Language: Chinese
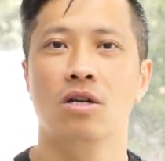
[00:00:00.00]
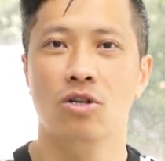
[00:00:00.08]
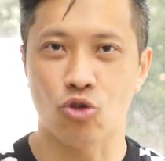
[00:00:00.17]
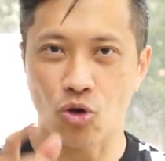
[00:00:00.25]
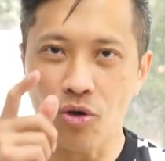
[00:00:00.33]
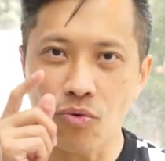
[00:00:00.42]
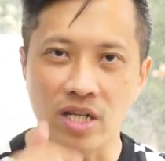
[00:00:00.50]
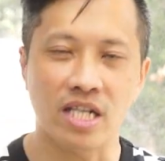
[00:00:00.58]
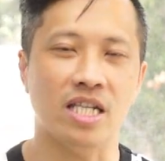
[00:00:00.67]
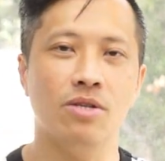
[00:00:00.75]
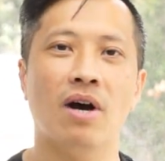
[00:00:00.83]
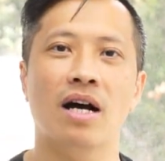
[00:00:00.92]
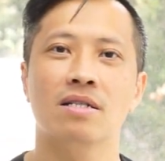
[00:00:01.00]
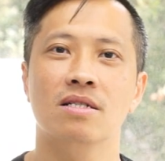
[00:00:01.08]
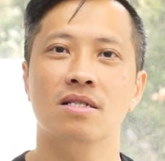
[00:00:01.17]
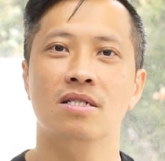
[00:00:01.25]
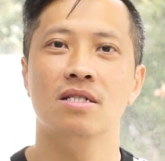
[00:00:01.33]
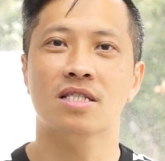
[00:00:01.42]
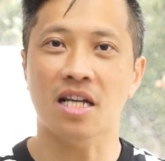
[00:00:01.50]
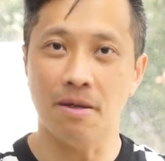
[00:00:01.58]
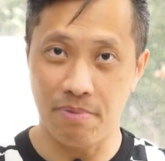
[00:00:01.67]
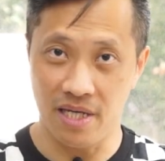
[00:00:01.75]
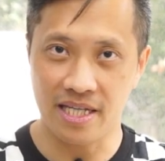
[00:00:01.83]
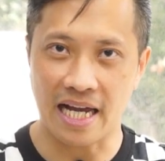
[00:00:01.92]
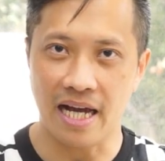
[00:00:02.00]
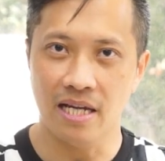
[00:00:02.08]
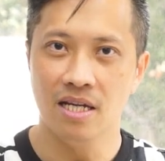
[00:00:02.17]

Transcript: 所以我希望这个比赛